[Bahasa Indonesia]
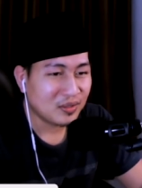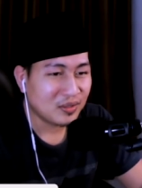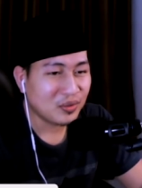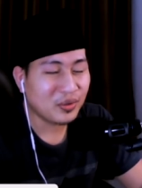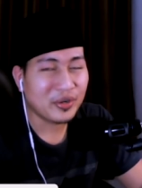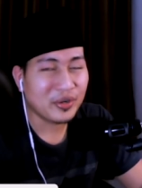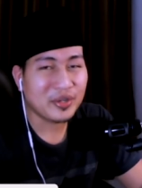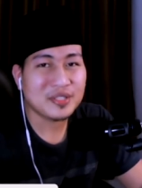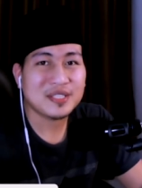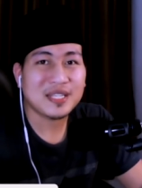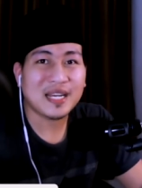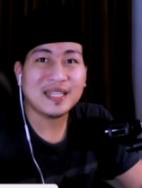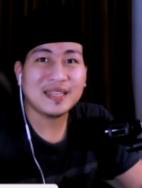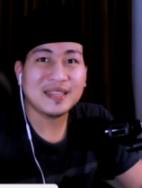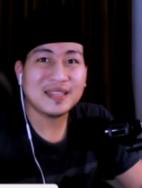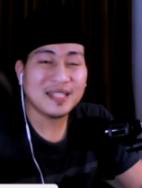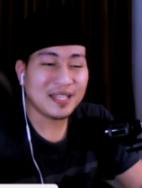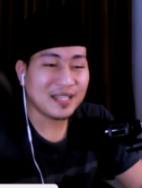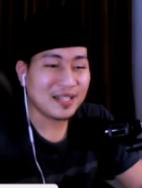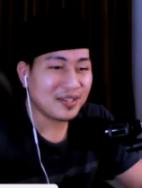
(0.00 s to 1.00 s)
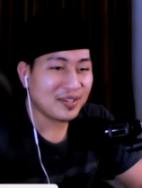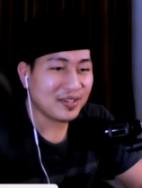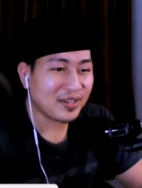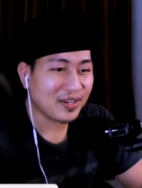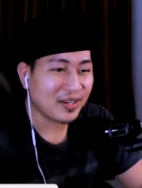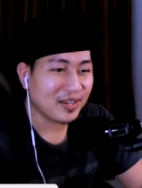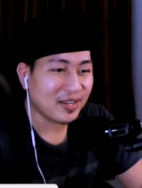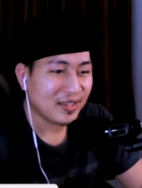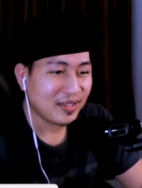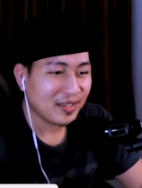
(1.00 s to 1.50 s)
Woi cantik oi
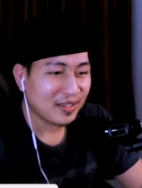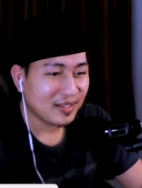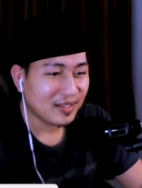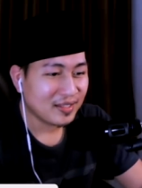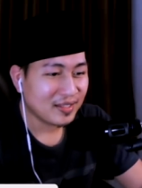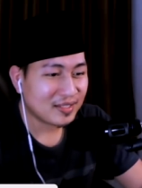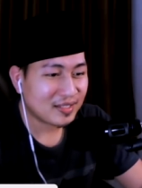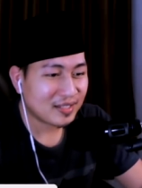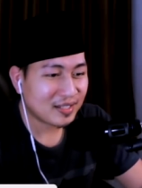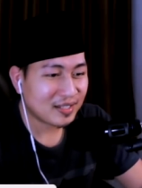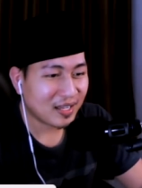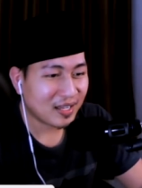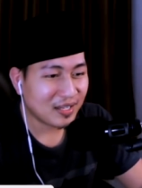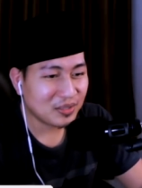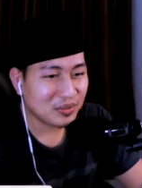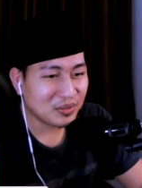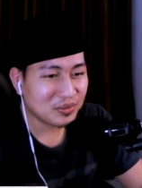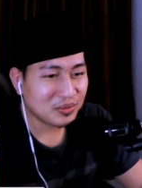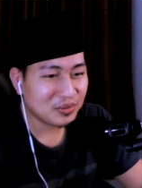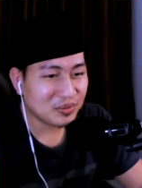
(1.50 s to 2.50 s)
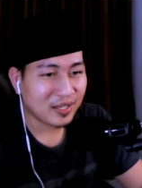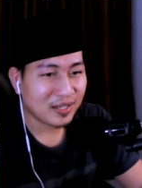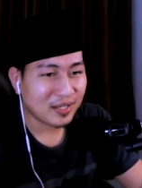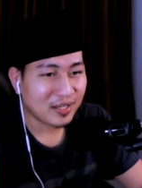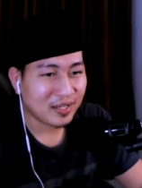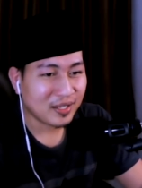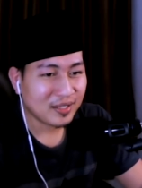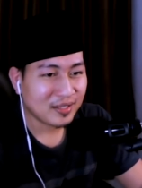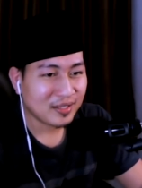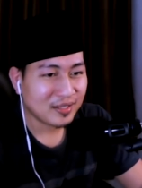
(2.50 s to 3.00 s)
Terengganu eh
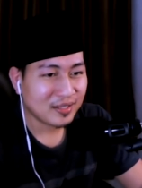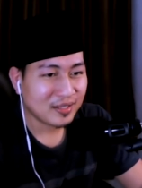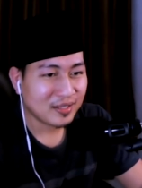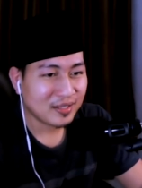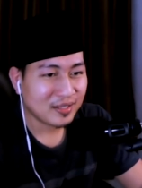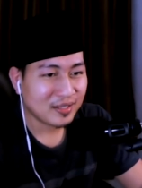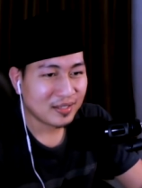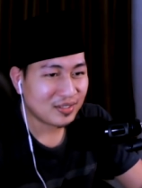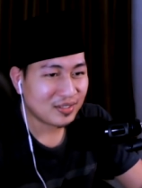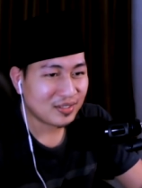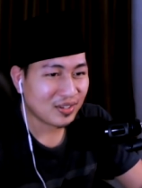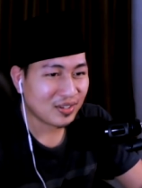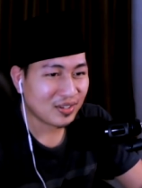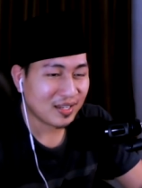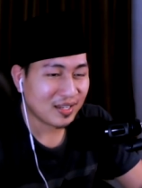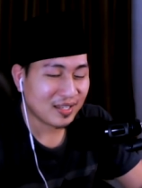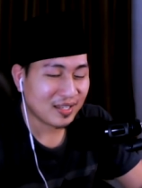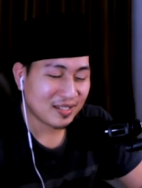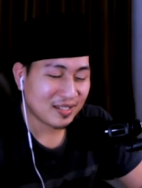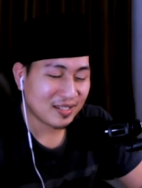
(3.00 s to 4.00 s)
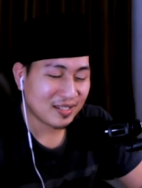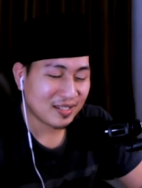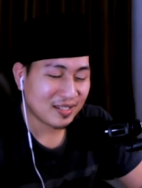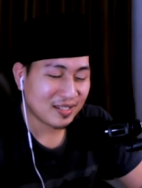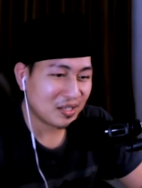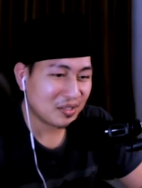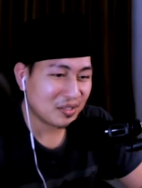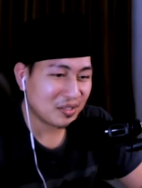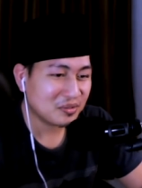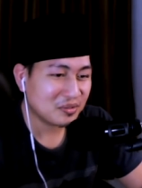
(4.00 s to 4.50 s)
oke
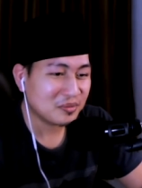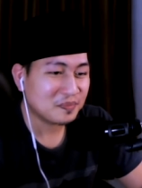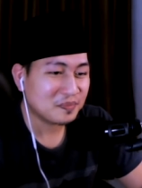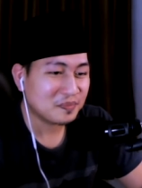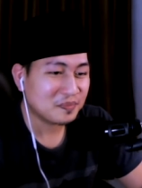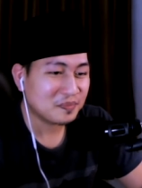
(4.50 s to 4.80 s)
Terengganu